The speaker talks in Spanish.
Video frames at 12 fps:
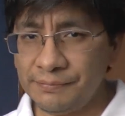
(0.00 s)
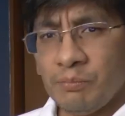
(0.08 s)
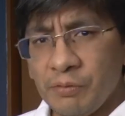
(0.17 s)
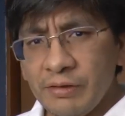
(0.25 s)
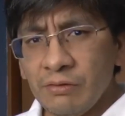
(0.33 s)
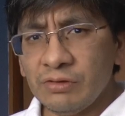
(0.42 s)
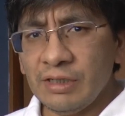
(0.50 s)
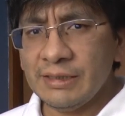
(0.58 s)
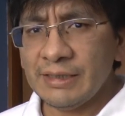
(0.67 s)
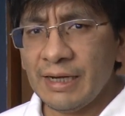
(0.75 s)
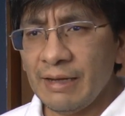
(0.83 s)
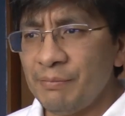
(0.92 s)
Pueden
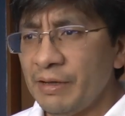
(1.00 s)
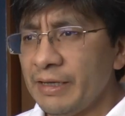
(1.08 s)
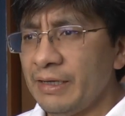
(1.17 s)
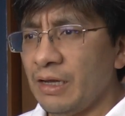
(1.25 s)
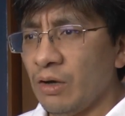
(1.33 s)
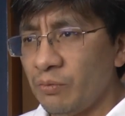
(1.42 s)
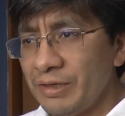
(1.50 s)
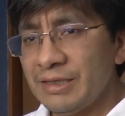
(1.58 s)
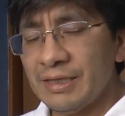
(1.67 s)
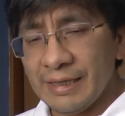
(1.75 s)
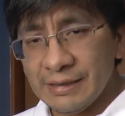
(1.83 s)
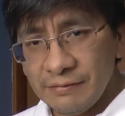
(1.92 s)
utilizar la página
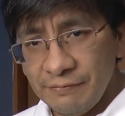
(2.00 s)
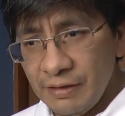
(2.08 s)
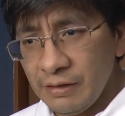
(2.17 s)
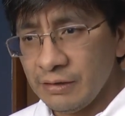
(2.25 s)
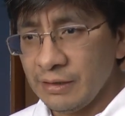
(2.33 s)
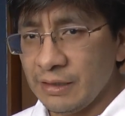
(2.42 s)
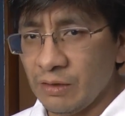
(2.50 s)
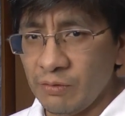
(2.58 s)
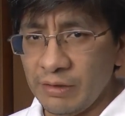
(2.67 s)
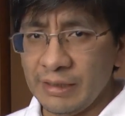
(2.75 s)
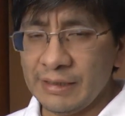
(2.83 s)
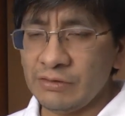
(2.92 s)
WeTransfer,
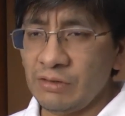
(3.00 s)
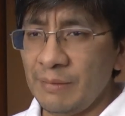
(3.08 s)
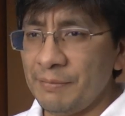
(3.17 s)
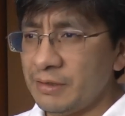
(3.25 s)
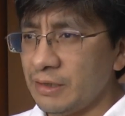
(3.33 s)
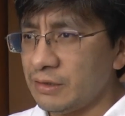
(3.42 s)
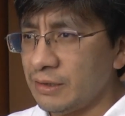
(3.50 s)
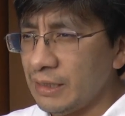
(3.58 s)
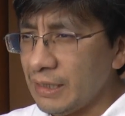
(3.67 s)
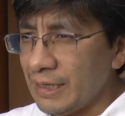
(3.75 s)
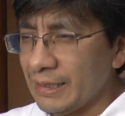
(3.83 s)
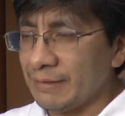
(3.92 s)
recuerden que solamente
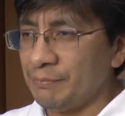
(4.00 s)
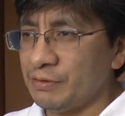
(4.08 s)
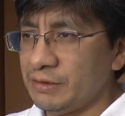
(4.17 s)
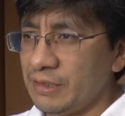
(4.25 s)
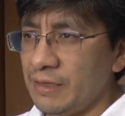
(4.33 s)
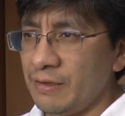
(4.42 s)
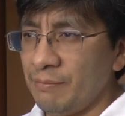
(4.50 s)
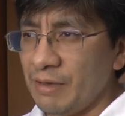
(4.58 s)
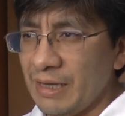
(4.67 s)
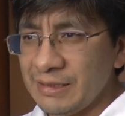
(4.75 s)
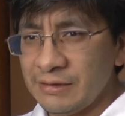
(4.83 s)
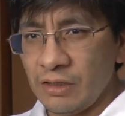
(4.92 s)
tienen la capacidad de
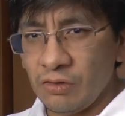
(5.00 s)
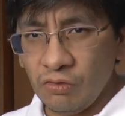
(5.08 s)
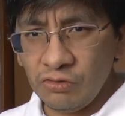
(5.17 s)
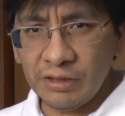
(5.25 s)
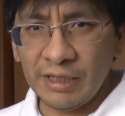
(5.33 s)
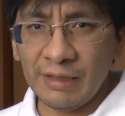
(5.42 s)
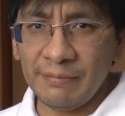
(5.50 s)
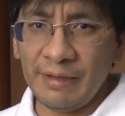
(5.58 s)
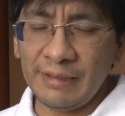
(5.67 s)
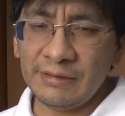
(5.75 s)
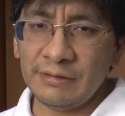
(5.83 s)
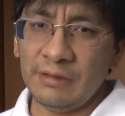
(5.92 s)
enviar hasta 2 GB
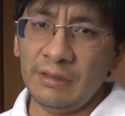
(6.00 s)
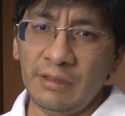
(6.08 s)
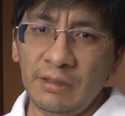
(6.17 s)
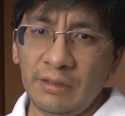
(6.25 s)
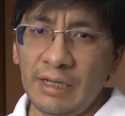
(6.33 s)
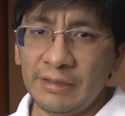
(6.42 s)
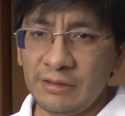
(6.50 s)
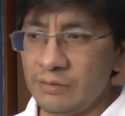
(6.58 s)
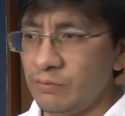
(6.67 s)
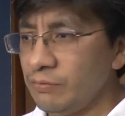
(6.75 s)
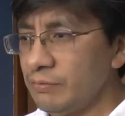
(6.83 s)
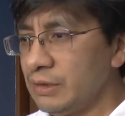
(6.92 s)
de
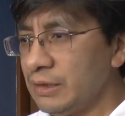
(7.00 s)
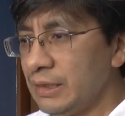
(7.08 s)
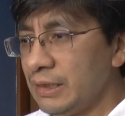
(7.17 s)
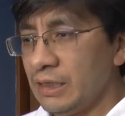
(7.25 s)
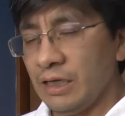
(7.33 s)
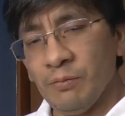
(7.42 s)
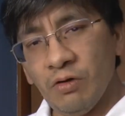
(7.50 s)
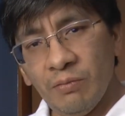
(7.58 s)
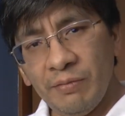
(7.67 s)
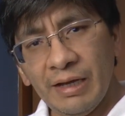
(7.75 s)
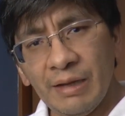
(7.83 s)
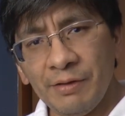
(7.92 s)
archivo y me lo
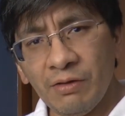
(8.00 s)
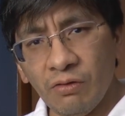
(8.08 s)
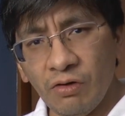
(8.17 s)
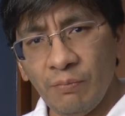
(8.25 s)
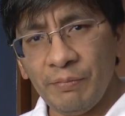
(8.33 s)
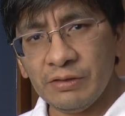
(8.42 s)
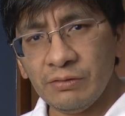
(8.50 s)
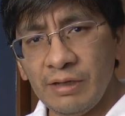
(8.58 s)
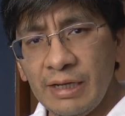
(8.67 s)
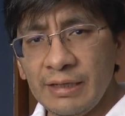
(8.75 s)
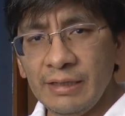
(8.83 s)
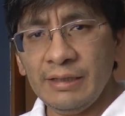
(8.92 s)
envían a mi correo
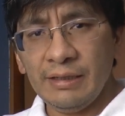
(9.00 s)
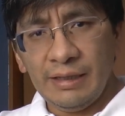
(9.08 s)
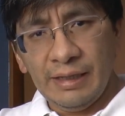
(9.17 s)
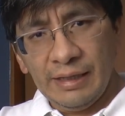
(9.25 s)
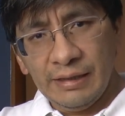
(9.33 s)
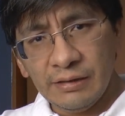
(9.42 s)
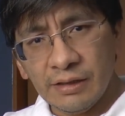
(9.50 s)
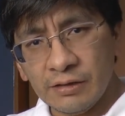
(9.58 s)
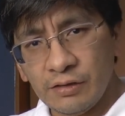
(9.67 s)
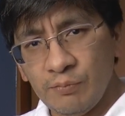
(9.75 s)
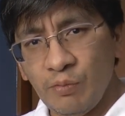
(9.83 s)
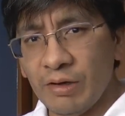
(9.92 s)
personal
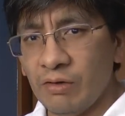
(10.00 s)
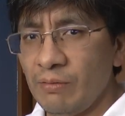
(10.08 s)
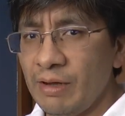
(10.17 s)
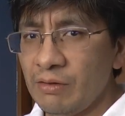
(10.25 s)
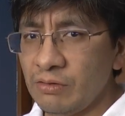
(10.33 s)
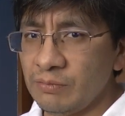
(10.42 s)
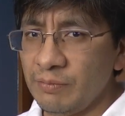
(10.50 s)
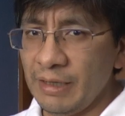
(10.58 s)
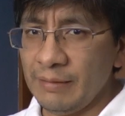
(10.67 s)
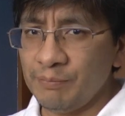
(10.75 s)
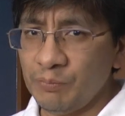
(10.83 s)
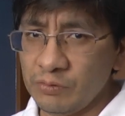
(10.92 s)

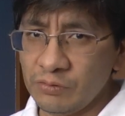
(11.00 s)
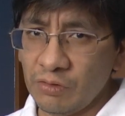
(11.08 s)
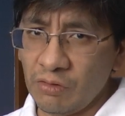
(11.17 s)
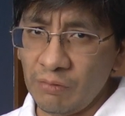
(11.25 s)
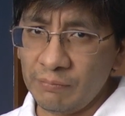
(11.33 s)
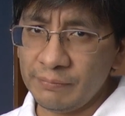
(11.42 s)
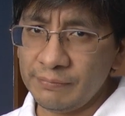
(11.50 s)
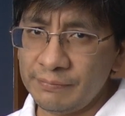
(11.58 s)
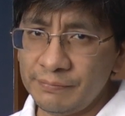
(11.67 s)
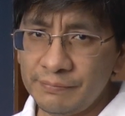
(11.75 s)
intertipo.hotmail.com.